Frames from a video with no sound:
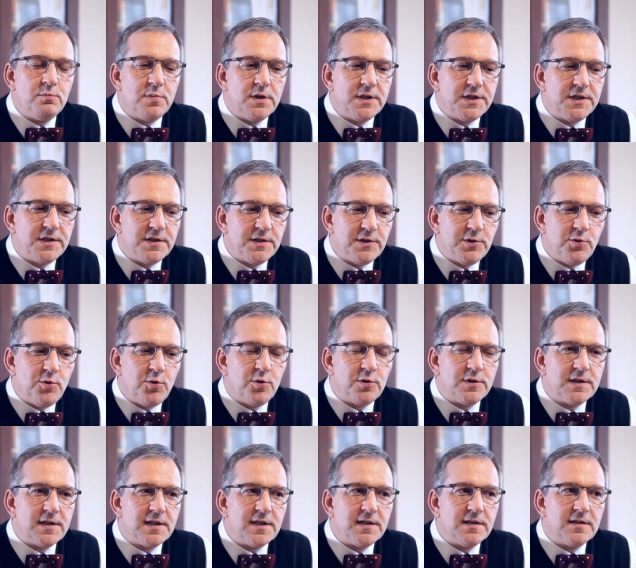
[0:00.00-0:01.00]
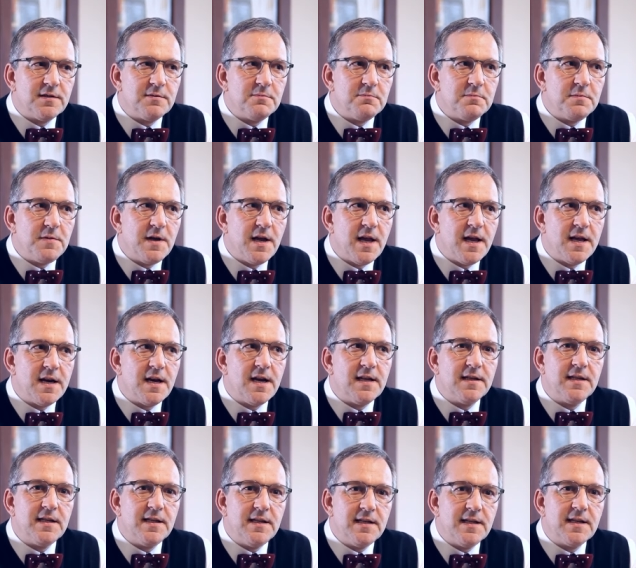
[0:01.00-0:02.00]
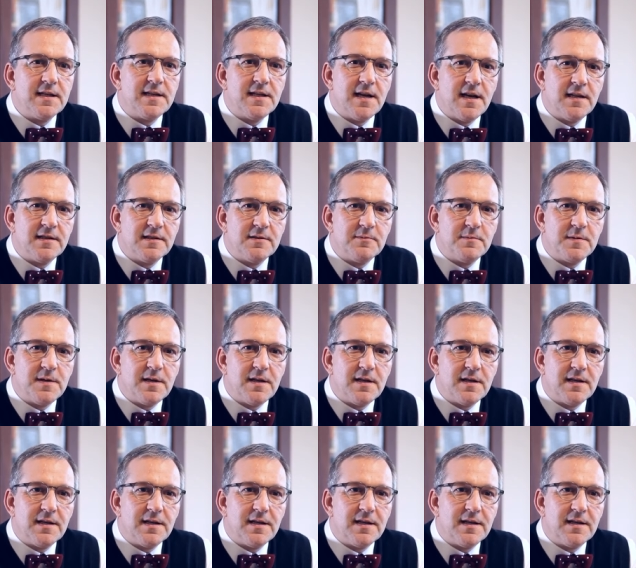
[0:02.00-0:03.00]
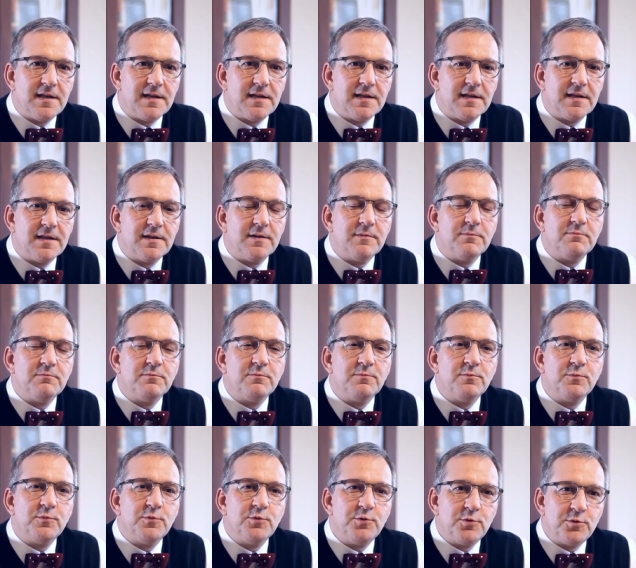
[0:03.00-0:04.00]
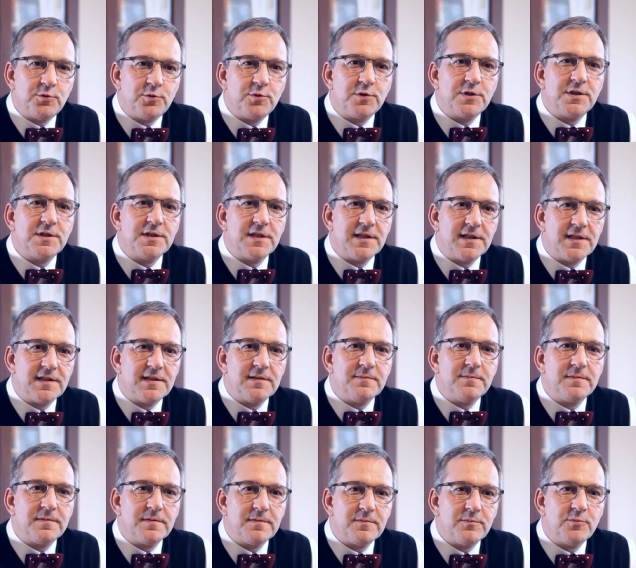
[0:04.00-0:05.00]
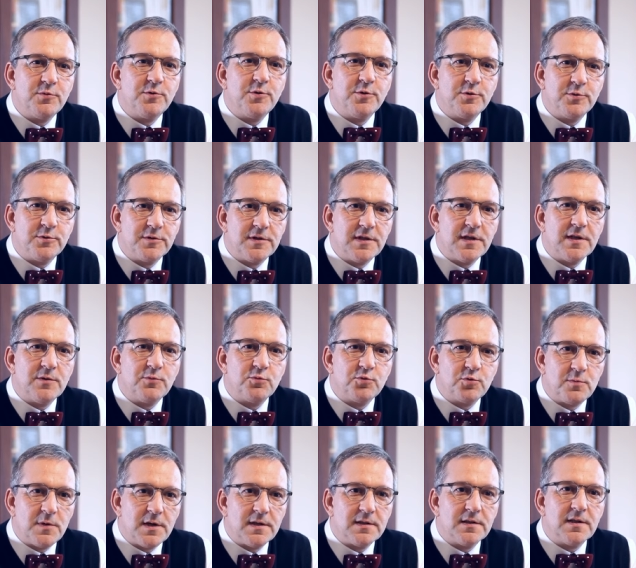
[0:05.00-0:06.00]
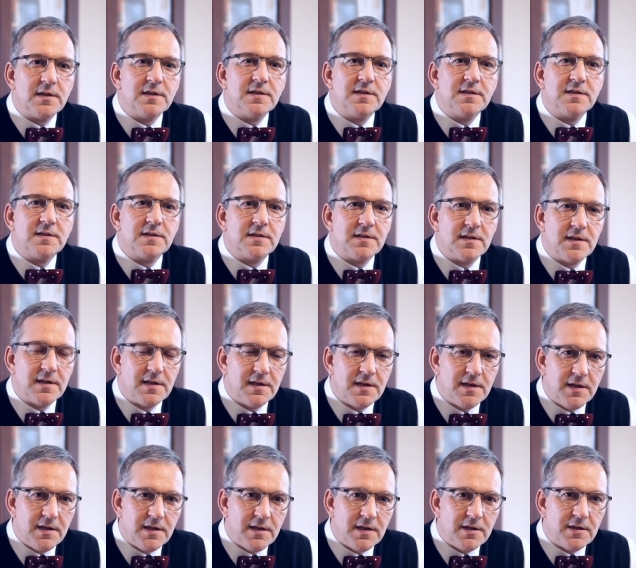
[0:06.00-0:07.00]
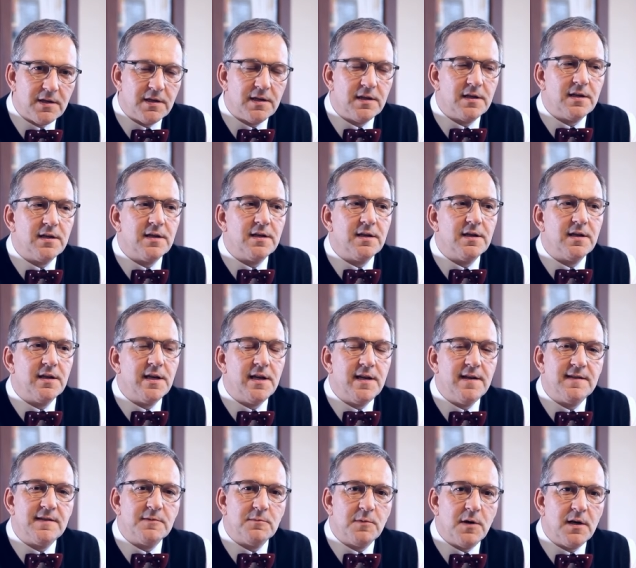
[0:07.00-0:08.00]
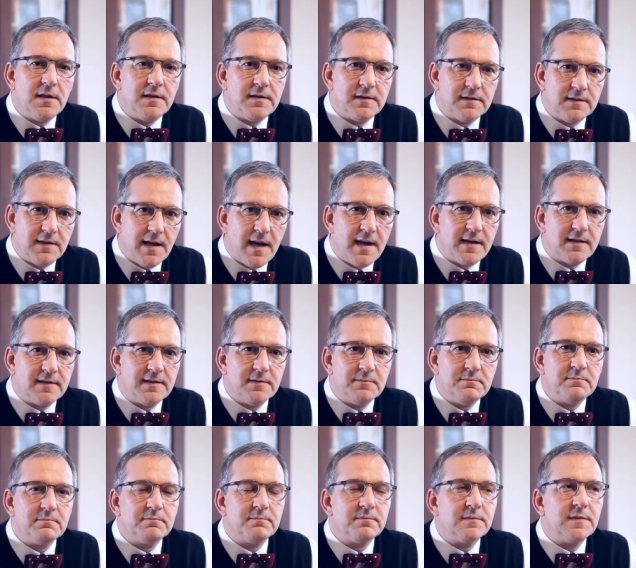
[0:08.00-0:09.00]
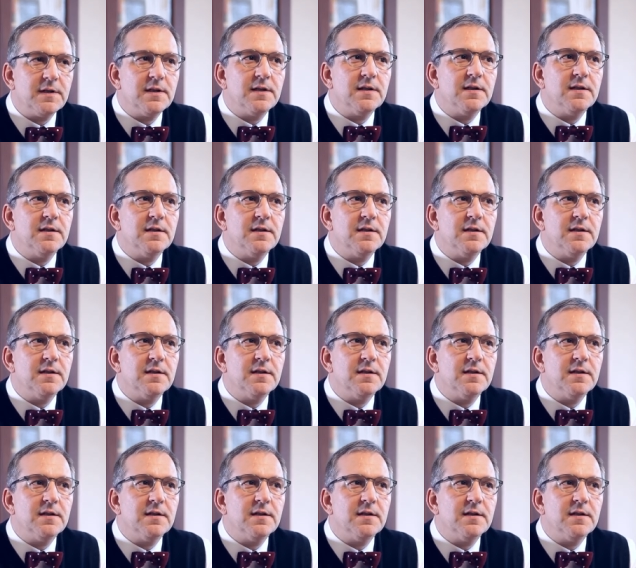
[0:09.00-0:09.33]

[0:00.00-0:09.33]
başında olsaydım herhalde yine kendime e, yurt dışına gidip bu konuda uzmanlaş, e, eğitim al derdim. E,